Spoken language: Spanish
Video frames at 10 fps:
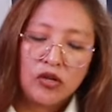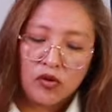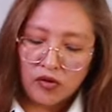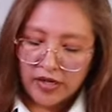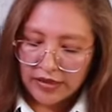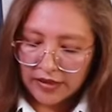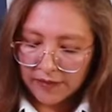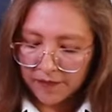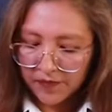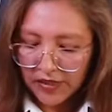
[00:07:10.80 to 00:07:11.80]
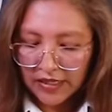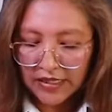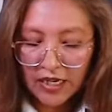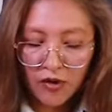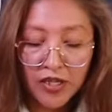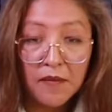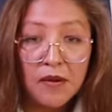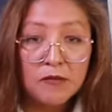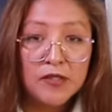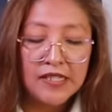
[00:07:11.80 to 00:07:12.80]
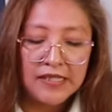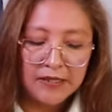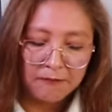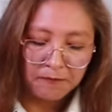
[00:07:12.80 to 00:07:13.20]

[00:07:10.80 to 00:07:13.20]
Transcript: de colorante. ¿Qué es lo que vamos a hacer?